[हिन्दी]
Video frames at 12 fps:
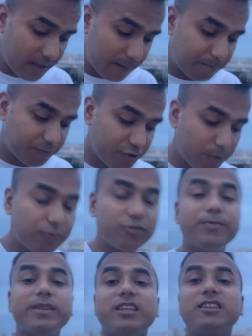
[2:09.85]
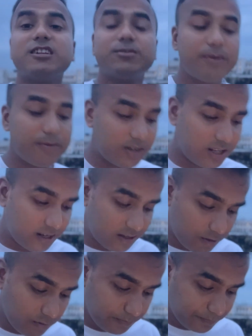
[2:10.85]
क्या सब कुछ मैं डिटेल्स में बता
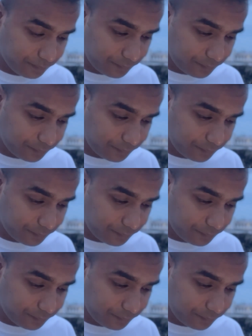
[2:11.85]
देता हूँ